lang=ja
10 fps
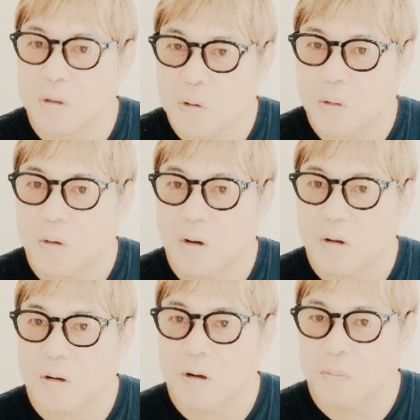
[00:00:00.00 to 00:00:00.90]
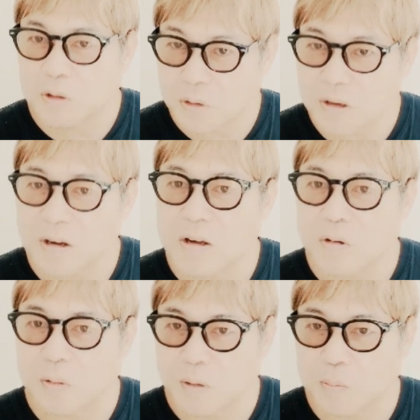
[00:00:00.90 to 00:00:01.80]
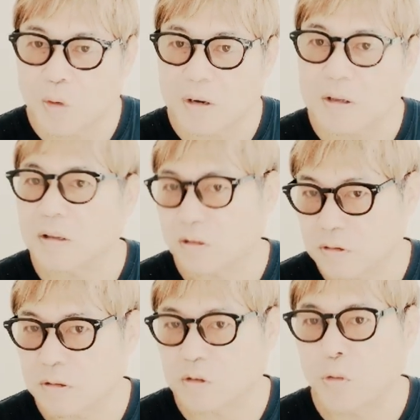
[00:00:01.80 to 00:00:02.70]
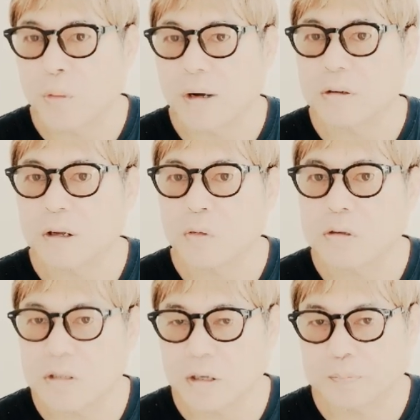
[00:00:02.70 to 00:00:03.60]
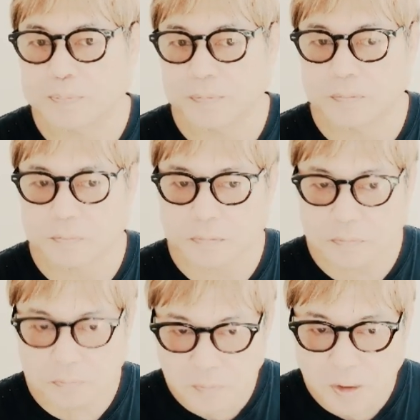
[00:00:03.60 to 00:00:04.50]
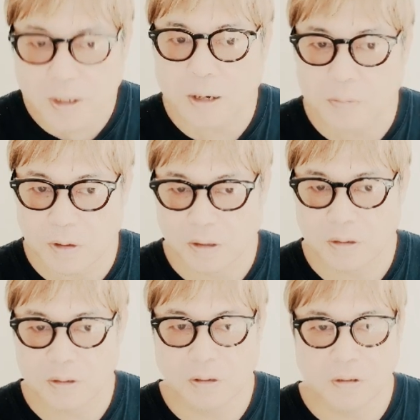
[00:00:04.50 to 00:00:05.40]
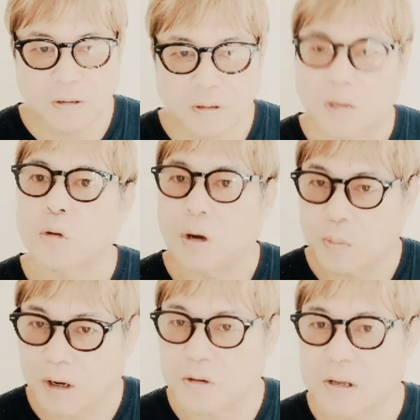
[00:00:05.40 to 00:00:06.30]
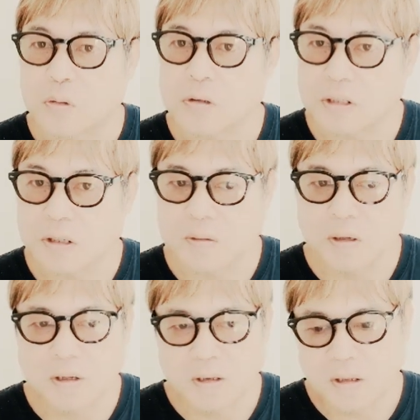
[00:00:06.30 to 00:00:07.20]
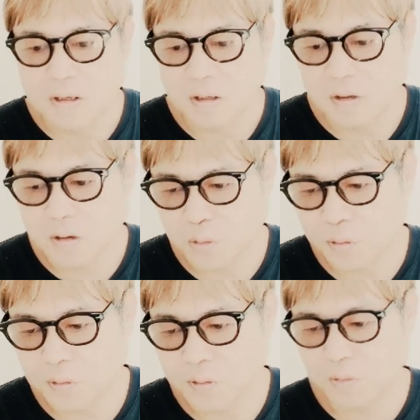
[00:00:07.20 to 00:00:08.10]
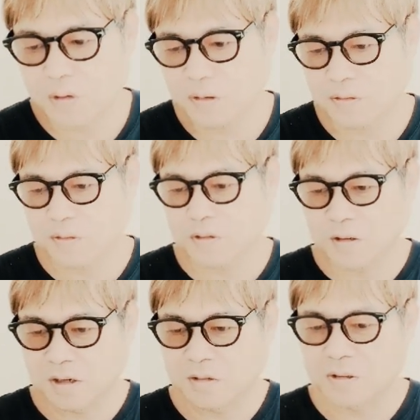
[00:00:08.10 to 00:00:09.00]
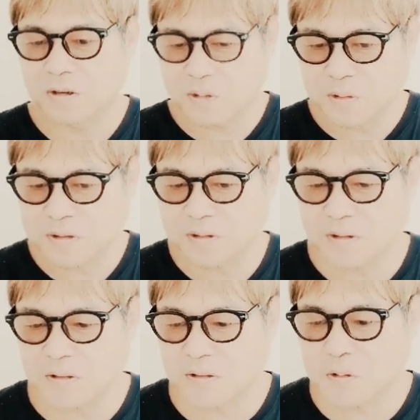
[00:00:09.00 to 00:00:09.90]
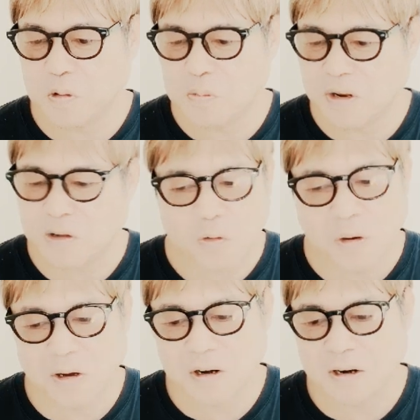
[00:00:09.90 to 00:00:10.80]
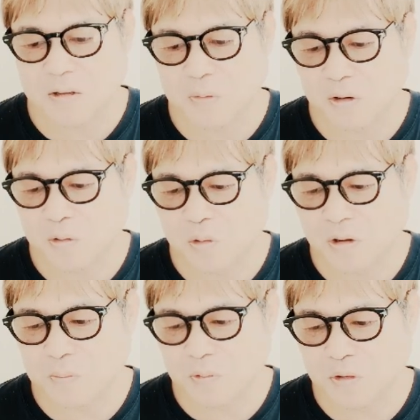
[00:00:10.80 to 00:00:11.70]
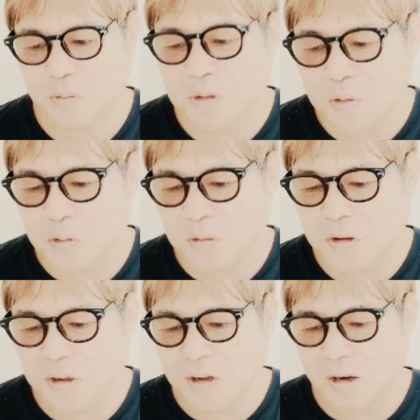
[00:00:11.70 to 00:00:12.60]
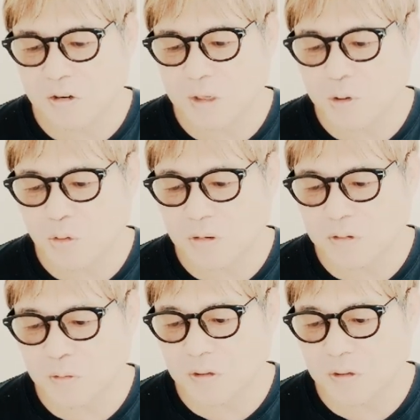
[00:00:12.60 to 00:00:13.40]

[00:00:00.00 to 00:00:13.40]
るけど、まあ、それ以外のもうあるじゃないか、中性脂肪もあるだろうし、ガンマなんとかもあるだろうし、いろいろな数値があるんで、いろんな数値を見ないとわからないし、まあ、これ、そもそもこの、悪玉コレステ